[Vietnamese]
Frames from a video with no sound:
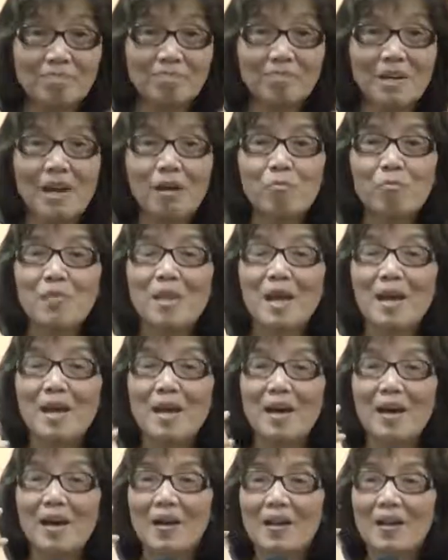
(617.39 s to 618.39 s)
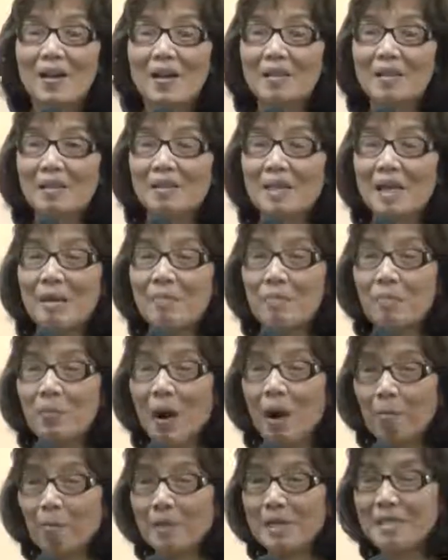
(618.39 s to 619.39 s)
phải không à, khi anh chị em
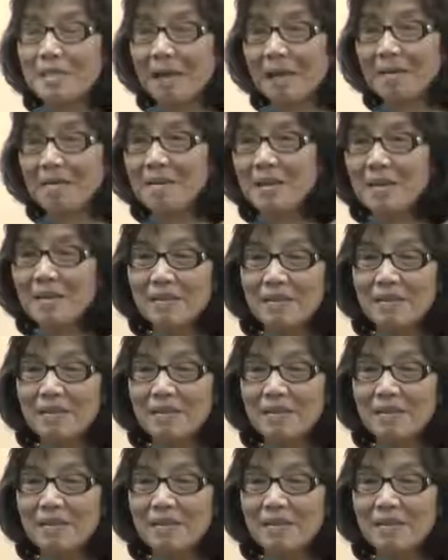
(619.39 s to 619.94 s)
học kinh thánh